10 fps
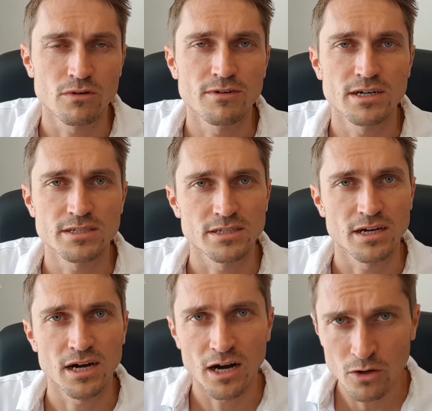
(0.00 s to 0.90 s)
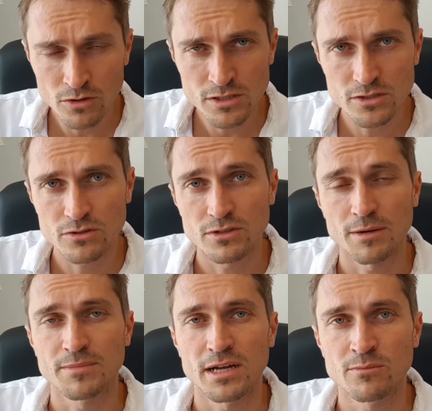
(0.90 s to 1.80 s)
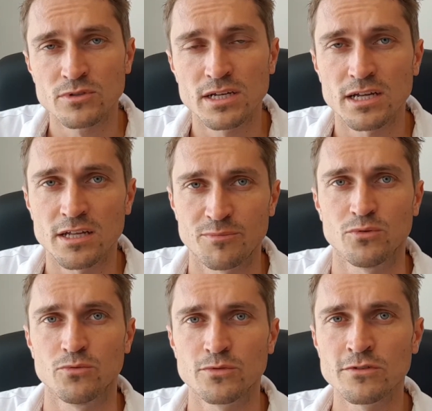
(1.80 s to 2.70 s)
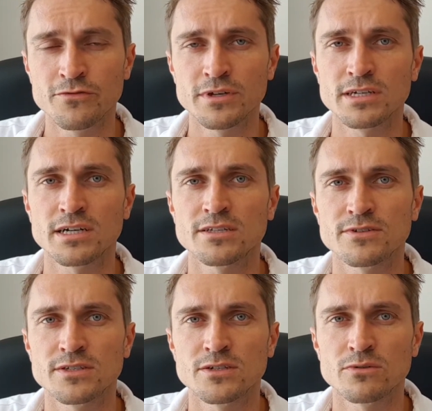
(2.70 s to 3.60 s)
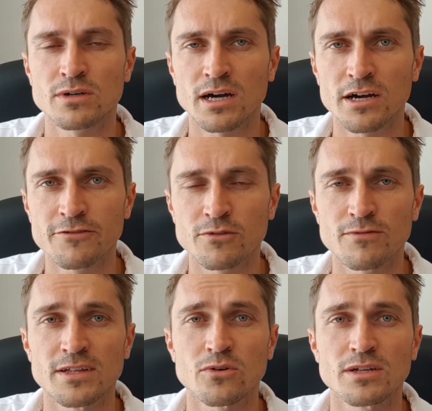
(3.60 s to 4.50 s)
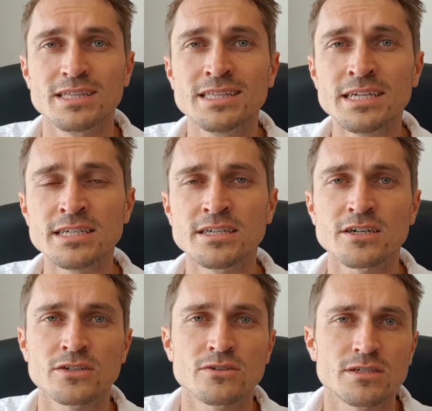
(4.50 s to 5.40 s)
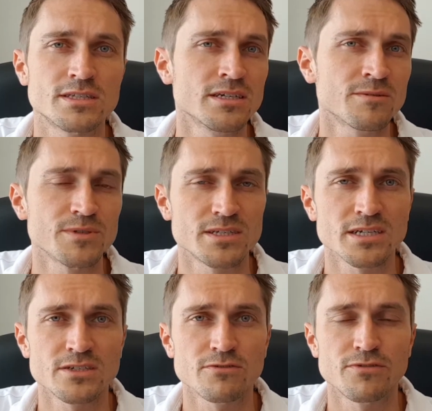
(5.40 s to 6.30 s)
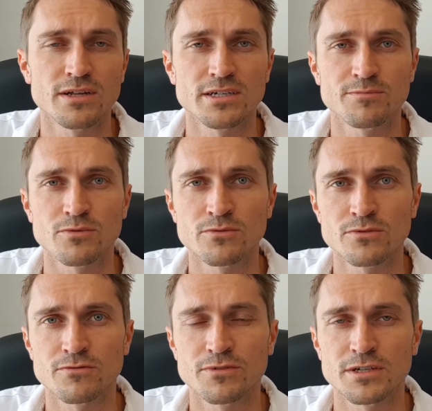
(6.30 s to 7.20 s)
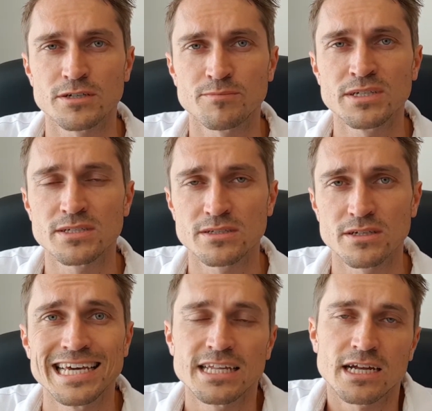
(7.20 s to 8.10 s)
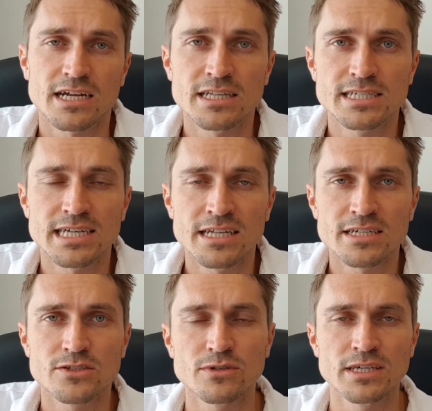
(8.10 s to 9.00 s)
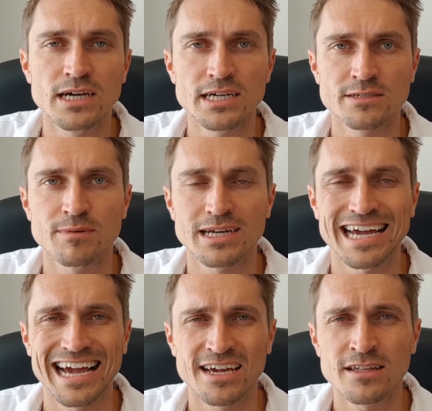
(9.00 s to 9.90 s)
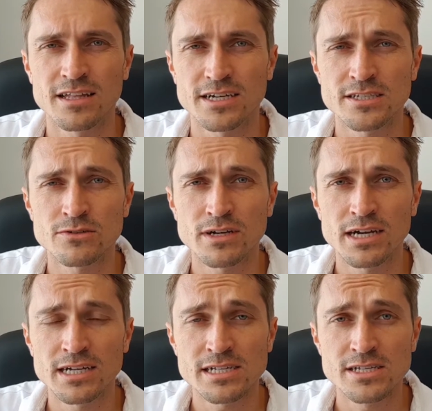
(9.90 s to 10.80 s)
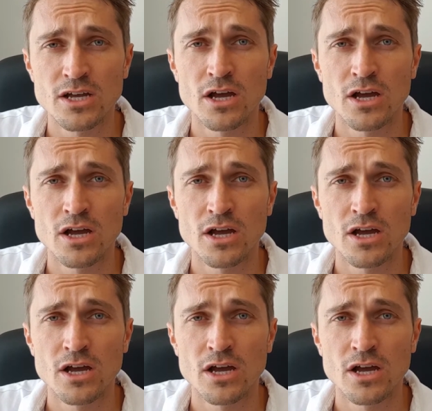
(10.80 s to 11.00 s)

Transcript: quasi aus und ab dann muss ja deine Berufsunfähigkeitsversicherung greifen und wenn noch nicht diagnostiziert bist, dass du vielleicht berufsunfähig bist, dann kann es sein, dass du hier erstmal keine Leistung erhältst